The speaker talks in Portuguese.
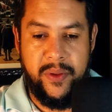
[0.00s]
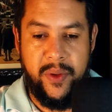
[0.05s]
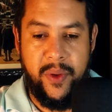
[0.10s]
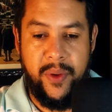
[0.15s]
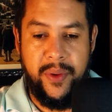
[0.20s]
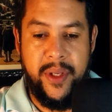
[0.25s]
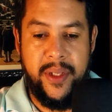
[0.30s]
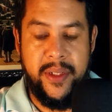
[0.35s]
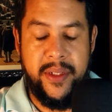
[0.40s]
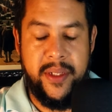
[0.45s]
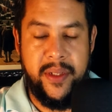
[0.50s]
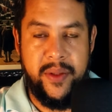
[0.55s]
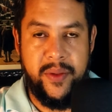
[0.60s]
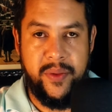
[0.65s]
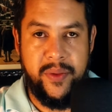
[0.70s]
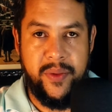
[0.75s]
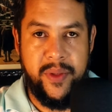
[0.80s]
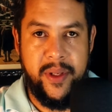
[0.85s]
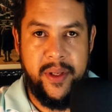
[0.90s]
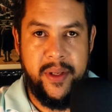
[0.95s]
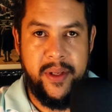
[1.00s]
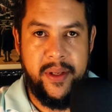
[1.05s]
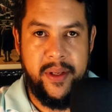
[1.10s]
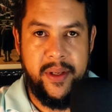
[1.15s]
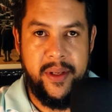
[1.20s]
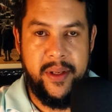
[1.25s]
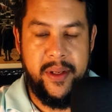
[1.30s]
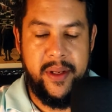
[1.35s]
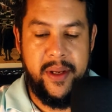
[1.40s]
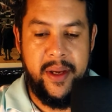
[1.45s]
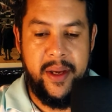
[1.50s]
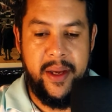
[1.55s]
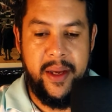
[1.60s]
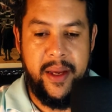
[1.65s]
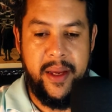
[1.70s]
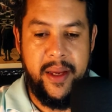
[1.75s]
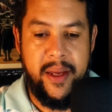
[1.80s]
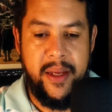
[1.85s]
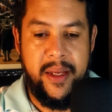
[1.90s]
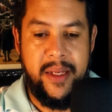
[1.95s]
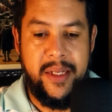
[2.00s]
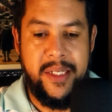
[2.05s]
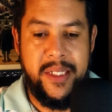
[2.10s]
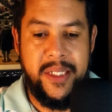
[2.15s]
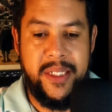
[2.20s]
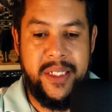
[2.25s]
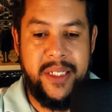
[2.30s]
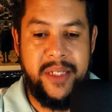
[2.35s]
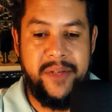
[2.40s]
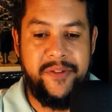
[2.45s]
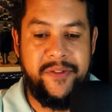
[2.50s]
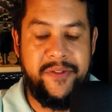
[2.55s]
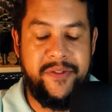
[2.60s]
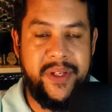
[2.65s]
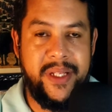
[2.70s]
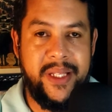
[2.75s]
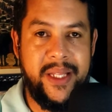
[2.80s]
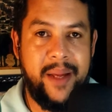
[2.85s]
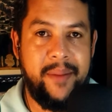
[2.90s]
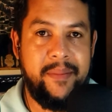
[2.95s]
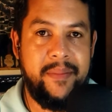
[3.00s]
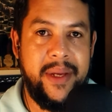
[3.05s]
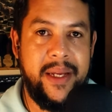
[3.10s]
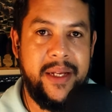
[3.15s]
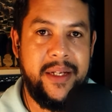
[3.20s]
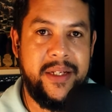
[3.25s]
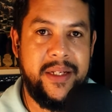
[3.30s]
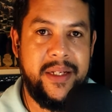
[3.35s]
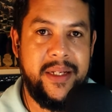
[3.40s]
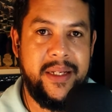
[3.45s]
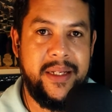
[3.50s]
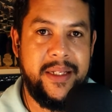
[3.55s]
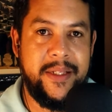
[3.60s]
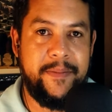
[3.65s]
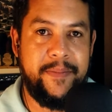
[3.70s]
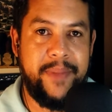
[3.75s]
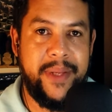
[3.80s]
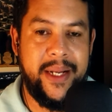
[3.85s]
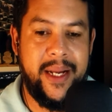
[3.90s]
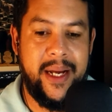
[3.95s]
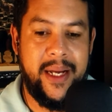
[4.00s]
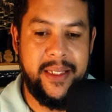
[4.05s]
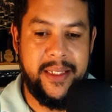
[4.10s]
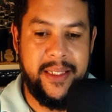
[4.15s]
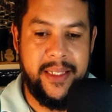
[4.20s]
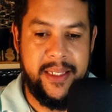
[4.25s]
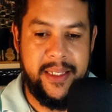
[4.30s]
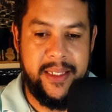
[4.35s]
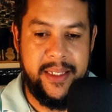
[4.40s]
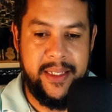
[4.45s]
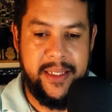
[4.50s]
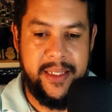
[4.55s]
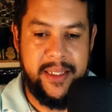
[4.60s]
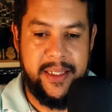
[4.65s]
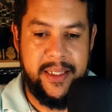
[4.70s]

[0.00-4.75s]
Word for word: Toda a Escritura é divinamente inspirada